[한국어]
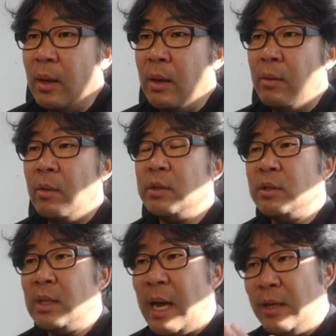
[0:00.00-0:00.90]

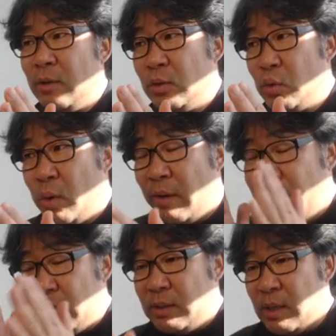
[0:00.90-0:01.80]
어쨌든 아이디어는 좋아.
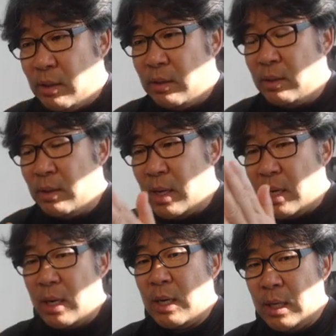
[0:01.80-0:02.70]
픽스창을
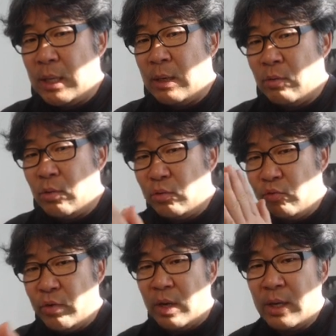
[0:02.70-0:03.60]
하나를 하냐고 나두
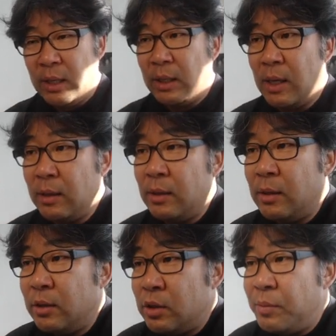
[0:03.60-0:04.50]
개를 하겠다.
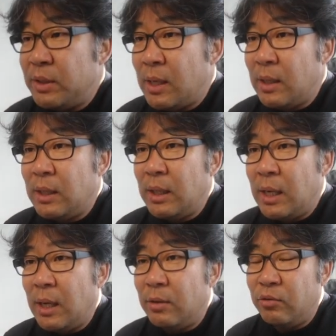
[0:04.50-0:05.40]
전면창이
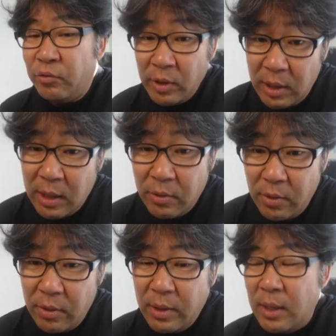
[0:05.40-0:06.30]
크니까 두 개를
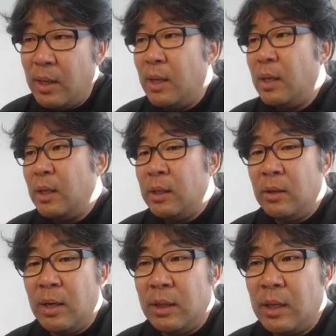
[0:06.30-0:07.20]
하고 이걸
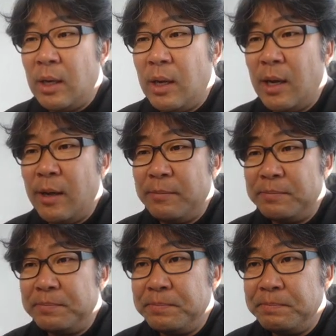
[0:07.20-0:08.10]
갖다가
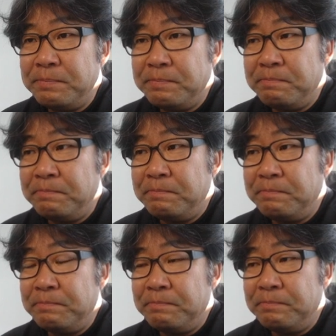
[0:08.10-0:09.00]

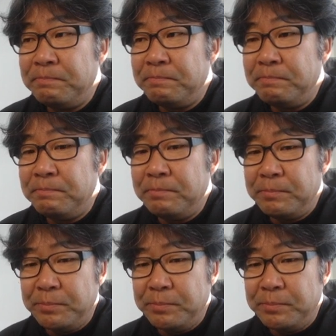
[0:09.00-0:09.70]
음